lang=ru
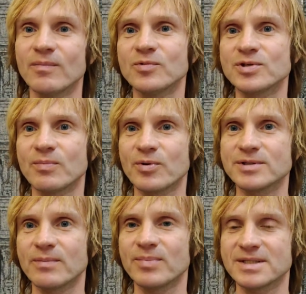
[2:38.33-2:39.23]
Вам нужно
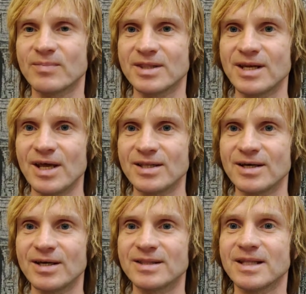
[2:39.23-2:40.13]
просто
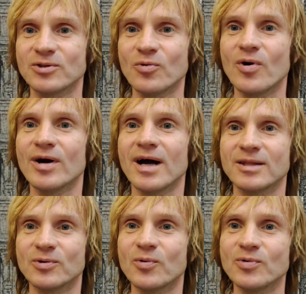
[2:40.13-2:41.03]
посмотреть на то,
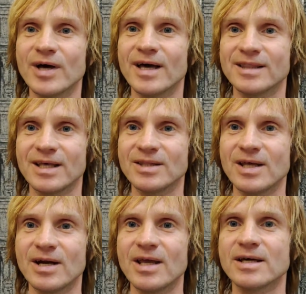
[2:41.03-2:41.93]
откуда эта
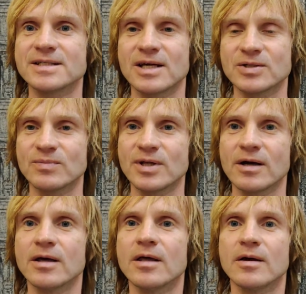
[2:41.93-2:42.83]
энергия, скажем
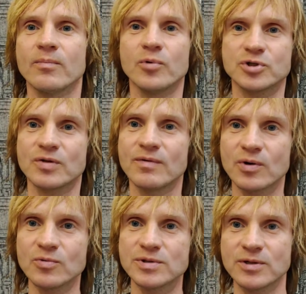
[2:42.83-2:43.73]
так, может
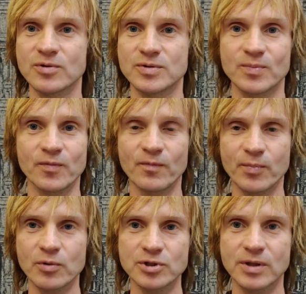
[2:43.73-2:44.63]
вернуться. То есть
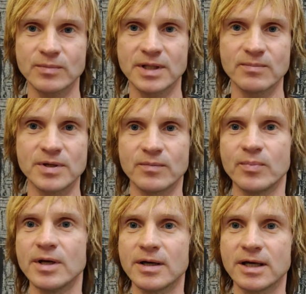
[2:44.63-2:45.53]
в прошлом, там, где
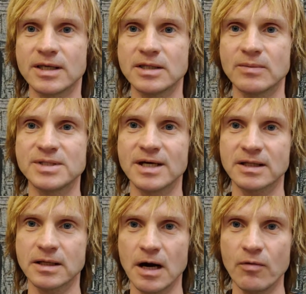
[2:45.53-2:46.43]
были какие-то
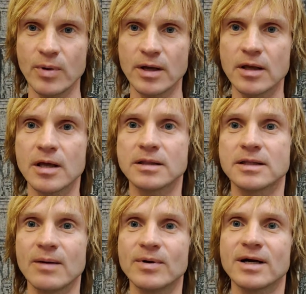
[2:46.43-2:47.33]
психотравмы,
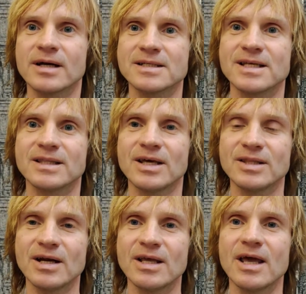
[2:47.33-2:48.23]
там как раз
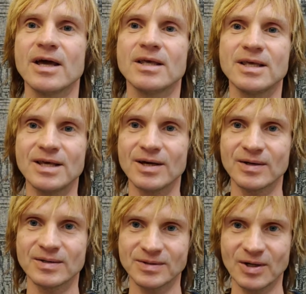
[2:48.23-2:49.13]
эта энергия
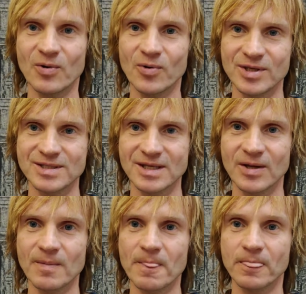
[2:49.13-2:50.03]
и
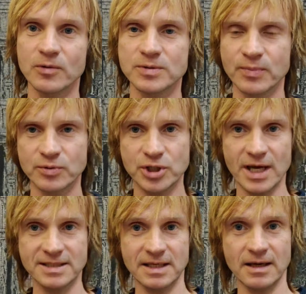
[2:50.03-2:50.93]
находится. То есть
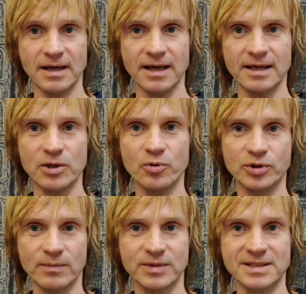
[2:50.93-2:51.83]
получается,
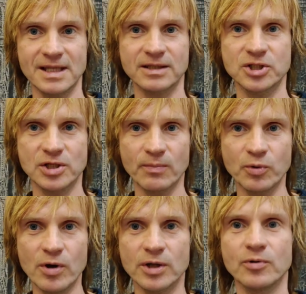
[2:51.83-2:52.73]
ее там достаточно
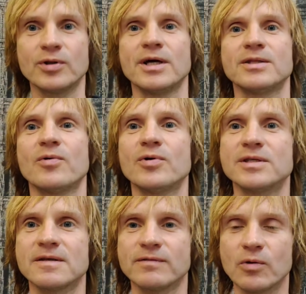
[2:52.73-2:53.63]
много, но она
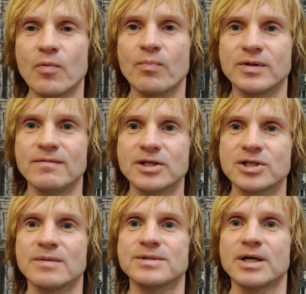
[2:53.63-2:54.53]
находится в таком
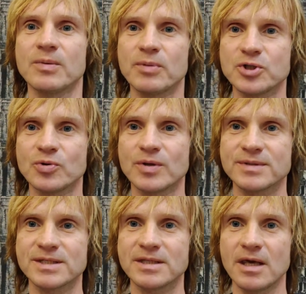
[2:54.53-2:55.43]
подвешенном,
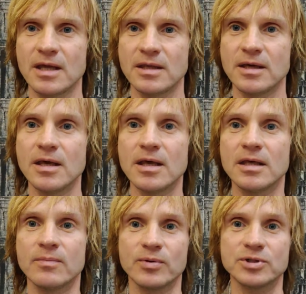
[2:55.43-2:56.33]
закрепощенном состоянии.
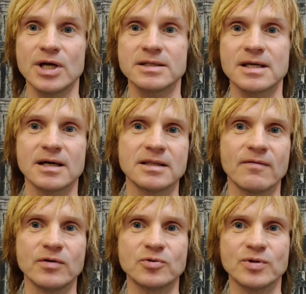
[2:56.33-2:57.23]
И получается,
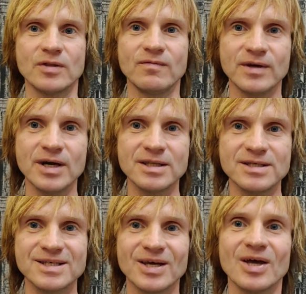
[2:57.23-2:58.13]
когда вы туда
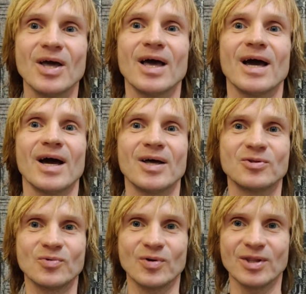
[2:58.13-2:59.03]
двигаетесь,
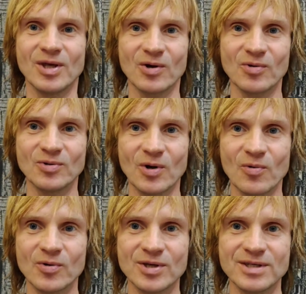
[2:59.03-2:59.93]
эту энергию
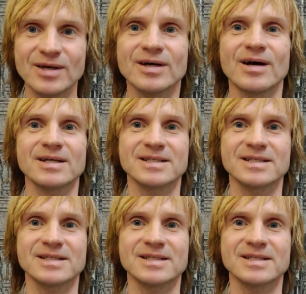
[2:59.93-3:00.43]
находите,